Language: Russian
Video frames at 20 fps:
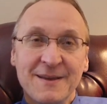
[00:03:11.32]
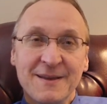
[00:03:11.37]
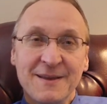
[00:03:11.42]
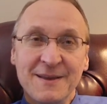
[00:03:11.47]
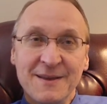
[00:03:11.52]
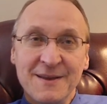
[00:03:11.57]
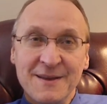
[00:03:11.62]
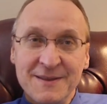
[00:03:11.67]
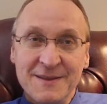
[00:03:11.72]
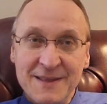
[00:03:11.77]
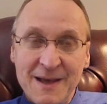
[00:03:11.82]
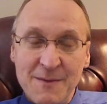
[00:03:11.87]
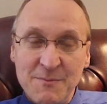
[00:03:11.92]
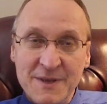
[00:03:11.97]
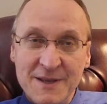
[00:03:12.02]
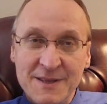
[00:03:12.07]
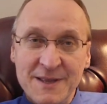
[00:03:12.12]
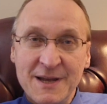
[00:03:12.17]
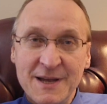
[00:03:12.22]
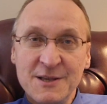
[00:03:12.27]
и нам
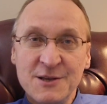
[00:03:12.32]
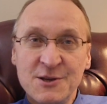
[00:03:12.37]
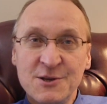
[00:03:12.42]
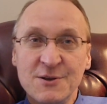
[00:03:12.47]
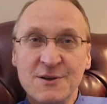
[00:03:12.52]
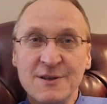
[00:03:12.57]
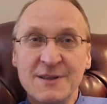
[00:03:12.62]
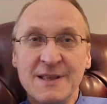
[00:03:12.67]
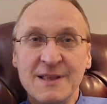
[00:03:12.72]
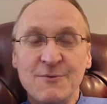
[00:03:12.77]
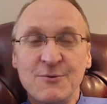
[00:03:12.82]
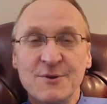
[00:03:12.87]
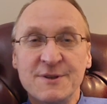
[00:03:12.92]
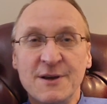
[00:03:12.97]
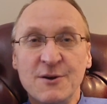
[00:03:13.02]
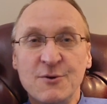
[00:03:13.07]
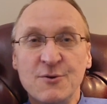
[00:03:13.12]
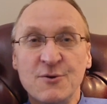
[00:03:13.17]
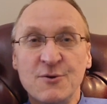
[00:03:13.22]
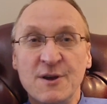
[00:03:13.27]
не надо еще одного
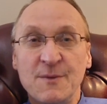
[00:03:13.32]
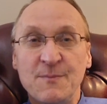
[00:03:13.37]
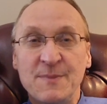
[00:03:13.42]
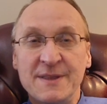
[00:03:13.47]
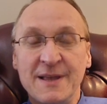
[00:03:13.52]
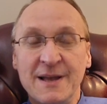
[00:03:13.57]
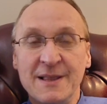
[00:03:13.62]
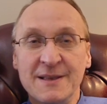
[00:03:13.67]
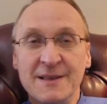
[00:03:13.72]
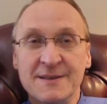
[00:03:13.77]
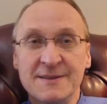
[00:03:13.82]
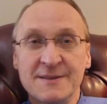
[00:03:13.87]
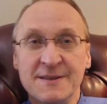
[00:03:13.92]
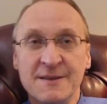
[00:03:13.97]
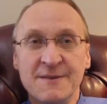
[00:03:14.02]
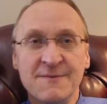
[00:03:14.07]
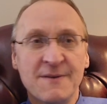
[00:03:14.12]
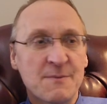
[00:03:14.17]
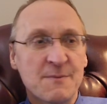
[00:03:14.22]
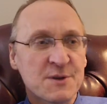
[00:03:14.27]
такого капиталиста.
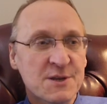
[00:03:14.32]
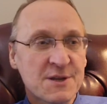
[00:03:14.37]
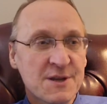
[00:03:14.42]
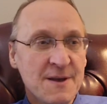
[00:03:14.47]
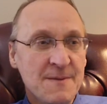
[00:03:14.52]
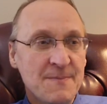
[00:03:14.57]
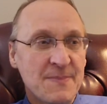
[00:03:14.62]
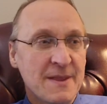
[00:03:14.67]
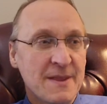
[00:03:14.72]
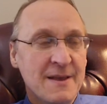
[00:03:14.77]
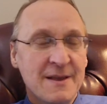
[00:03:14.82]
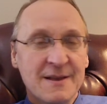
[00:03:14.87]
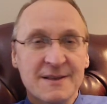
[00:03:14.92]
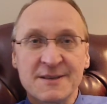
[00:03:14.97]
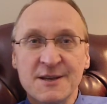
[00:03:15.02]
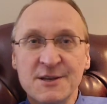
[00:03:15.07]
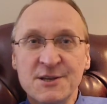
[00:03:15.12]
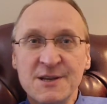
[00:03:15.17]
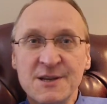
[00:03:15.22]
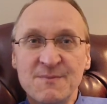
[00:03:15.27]
И вообще,
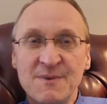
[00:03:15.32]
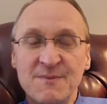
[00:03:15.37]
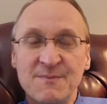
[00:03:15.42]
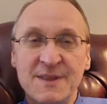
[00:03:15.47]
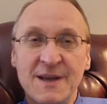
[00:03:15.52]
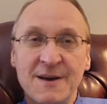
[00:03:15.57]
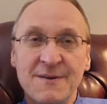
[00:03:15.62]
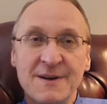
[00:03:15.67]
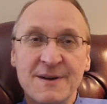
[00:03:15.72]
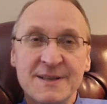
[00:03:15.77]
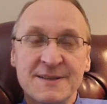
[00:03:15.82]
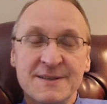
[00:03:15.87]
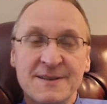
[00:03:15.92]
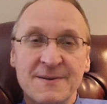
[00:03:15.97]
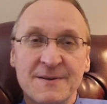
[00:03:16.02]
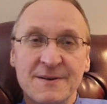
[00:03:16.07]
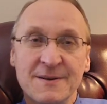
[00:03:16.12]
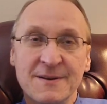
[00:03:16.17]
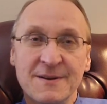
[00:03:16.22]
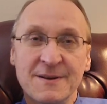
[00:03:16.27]
зачем им давать
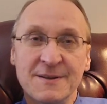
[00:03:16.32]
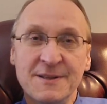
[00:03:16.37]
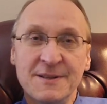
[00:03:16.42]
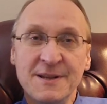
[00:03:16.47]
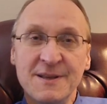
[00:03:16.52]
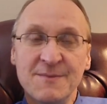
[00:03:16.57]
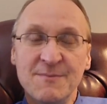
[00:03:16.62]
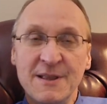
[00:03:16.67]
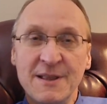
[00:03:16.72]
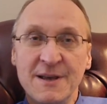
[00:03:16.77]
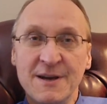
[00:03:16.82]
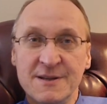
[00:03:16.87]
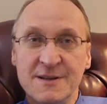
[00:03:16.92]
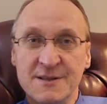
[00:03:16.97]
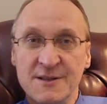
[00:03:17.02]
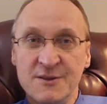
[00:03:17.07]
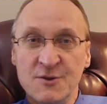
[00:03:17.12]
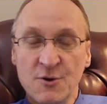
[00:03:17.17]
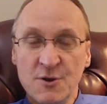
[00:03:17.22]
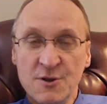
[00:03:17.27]
3 э,
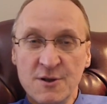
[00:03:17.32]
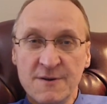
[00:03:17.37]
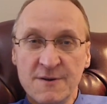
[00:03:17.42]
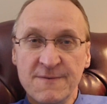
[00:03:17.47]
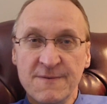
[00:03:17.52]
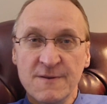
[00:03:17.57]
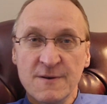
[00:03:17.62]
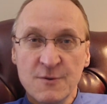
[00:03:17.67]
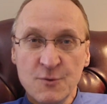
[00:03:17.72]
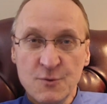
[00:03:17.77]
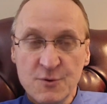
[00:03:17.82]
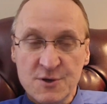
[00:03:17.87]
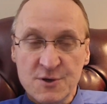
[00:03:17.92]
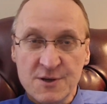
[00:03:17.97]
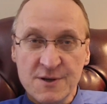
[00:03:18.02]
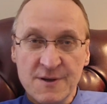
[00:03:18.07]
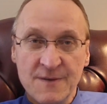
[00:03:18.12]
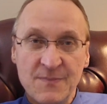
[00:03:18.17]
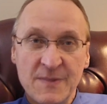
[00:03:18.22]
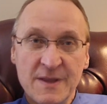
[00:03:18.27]
миллиарда долларов?
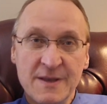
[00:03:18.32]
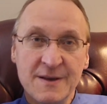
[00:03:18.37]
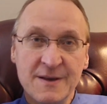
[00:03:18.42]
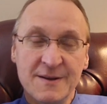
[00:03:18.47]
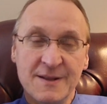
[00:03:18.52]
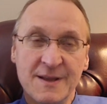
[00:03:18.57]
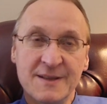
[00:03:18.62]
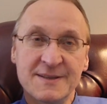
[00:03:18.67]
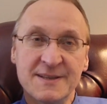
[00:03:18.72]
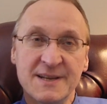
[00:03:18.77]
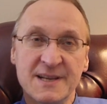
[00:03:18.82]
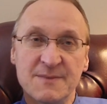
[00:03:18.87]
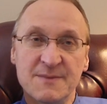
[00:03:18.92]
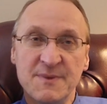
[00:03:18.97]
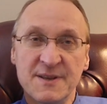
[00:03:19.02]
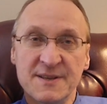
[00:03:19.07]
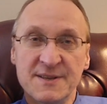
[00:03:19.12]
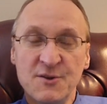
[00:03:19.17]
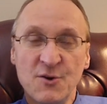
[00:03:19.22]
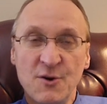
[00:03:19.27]
Лучше их раздать
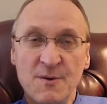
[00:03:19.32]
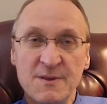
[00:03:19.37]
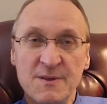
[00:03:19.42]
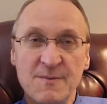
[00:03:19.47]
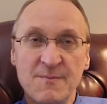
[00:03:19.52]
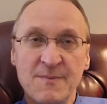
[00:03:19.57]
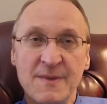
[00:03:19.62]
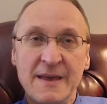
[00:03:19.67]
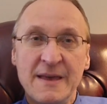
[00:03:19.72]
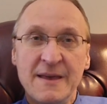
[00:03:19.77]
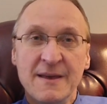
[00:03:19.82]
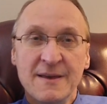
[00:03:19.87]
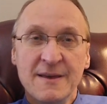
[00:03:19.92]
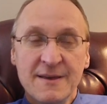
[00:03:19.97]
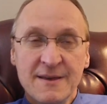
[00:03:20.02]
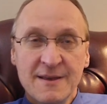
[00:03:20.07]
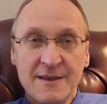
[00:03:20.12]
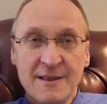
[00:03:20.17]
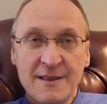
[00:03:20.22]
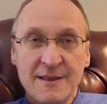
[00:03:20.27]
бездомным
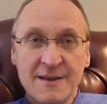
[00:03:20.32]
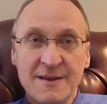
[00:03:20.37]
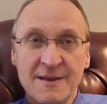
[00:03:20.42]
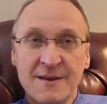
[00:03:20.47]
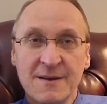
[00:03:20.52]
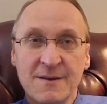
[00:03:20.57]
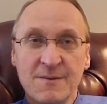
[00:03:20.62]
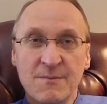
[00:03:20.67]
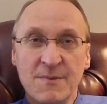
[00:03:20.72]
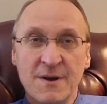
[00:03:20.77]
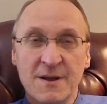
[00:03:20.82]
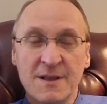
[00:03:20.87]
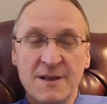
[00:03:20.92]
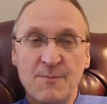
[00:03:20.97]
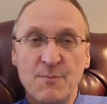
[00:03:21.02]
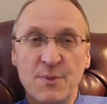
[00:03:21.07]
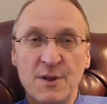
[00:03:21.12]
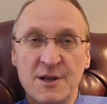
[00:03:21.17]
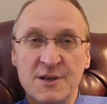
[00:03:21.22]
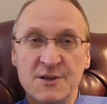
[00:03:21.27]
или
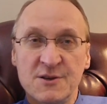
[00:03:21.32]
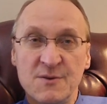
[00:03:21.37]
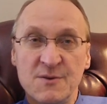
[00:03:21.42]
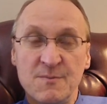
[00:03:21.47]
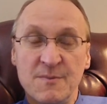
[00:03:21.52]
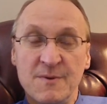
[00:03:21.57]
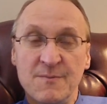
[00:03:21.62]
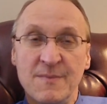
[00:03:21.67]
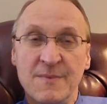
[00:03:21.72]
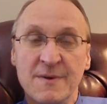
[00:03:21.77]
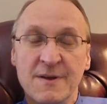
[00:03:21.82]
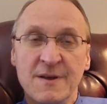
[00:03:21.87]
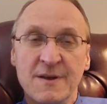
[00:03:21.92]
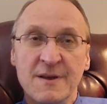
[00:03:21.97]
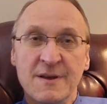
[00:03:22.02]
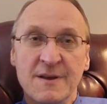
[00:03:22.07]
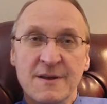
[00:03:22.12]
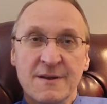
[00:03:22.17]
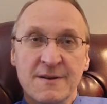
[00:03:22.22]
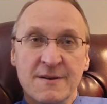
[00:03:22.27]
малооплачиваемым
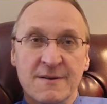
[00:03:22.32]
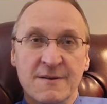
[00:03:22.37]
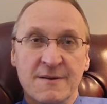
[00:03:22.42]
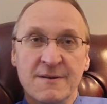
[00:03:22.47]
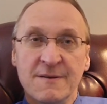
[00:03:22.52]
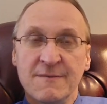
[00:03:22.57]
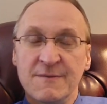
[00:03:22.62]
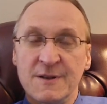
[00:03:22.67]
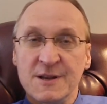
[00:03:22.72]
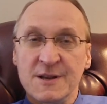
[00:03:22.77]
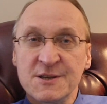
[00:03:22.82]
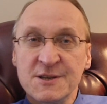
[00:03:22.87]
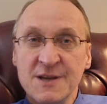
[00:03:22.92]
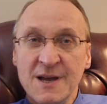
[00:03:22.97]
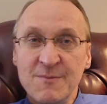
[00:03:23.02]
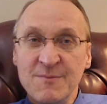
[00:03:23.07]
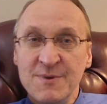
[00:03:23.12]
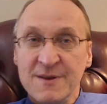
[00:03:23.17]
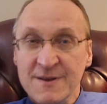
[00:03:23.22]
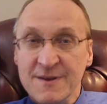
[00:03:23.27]
э,
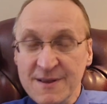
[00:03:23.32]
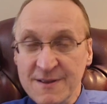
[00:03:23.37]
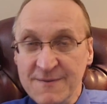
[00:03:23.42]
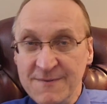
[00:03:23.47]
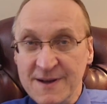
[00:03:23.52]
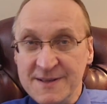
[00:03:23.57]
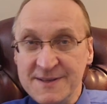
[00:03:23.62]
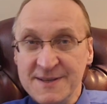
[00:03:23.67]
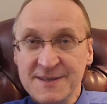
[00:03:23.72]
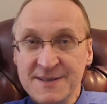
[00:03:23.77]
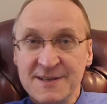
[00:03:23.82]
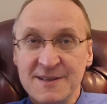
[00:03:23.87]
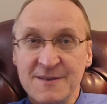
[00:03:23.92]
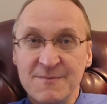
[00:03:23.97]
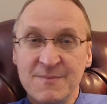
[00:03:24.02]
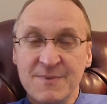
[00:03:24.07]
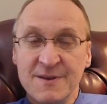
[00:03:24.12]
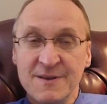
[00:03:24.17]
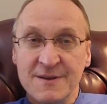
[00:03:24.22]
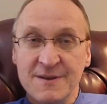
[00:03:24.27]
врачам или
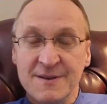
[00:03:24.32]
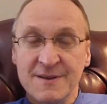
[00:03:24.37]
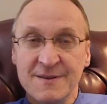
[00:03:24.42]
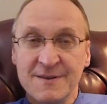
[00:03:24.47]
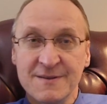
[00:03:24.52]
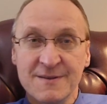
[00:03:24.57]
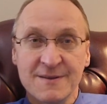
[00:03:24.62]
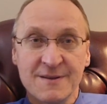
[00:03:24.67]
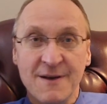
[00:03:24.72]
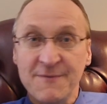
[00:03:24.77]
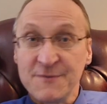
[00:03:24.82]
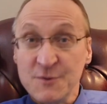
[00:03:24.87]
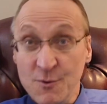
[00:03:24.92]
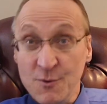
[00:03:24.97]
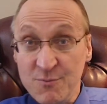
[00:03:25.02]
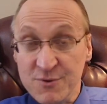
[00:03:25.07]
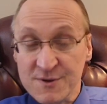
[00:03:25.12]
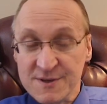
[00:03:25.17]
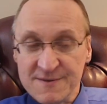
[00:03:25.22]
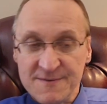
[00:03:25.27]
водителям э,
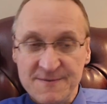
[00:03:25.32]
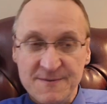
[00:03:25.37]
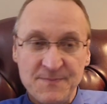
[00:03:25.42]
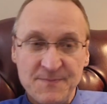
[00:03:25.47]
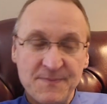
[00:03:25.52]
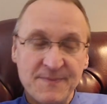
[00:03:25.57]
автобусов.